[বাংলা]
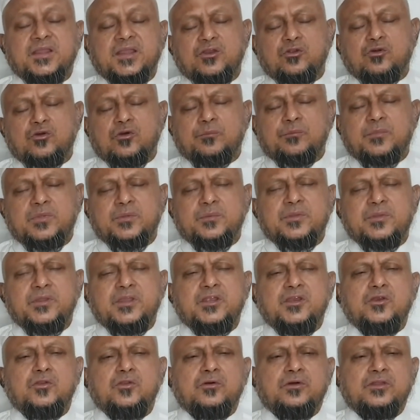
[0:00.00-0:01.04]
এরকম
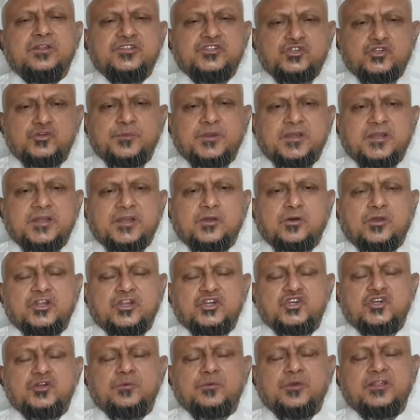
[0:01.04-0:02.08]
বিভিন্ন ইনস্ট্রুমেন্টে
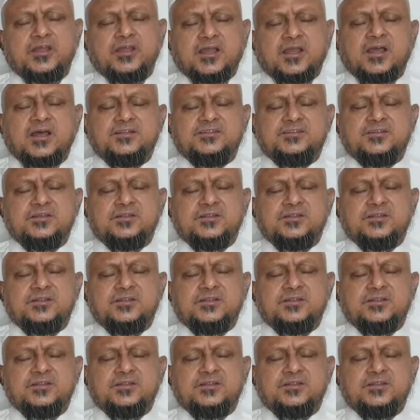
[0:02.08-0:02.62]
অনেক সময় দেখা